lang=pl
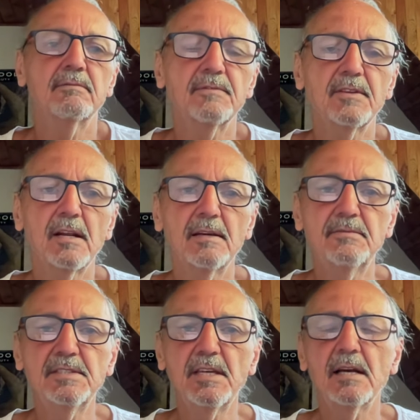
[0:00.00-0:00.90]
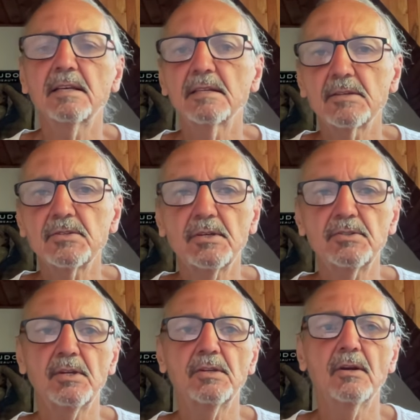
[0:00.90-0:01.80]
w telewizjach, a na
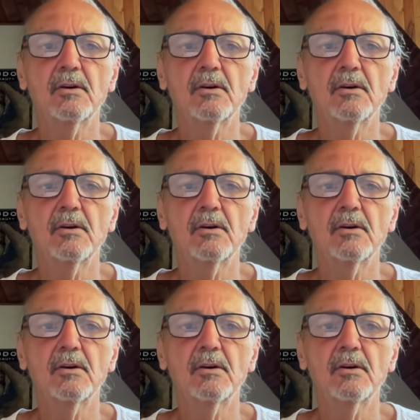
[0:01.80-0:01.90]
szczęście nie